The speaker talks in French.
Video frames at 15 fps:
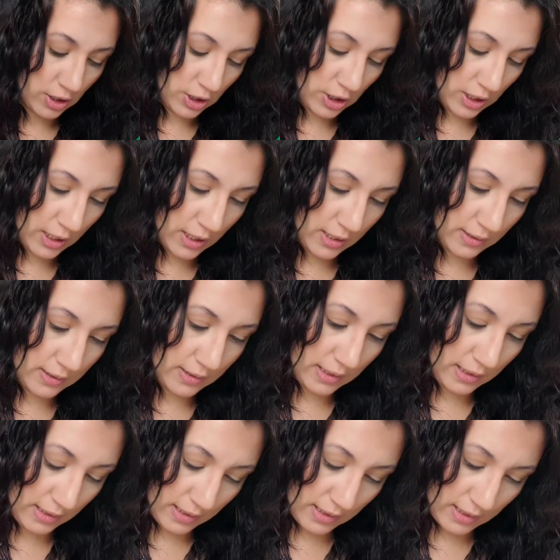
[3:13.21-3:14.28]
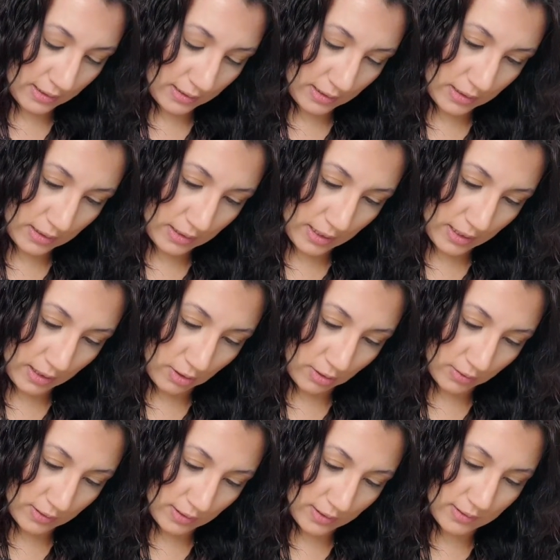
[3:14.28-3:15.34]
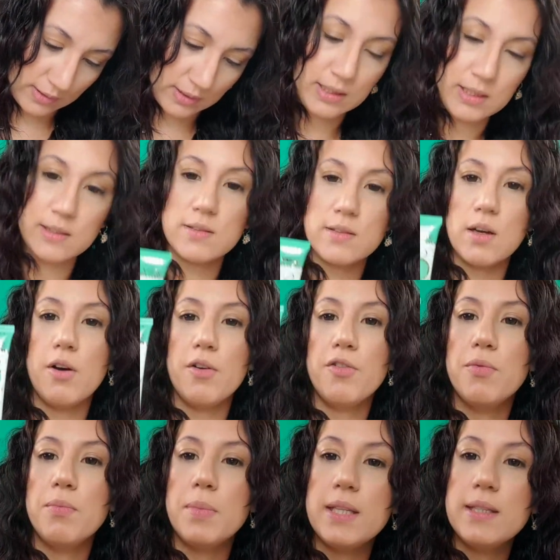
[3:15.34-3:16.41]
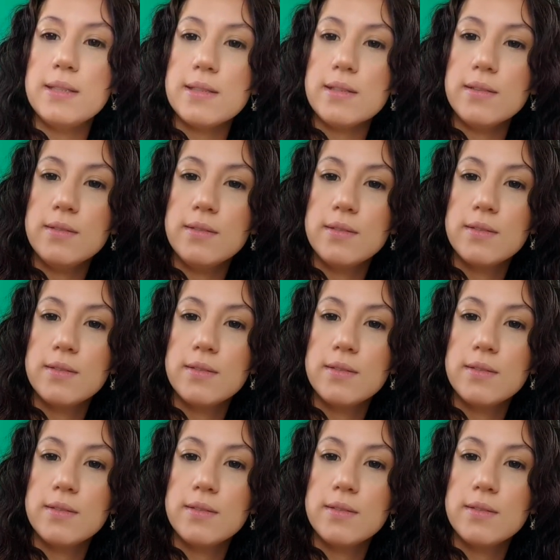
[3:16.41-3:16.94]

J'ai celle-là qui est en teinte Hint of Mint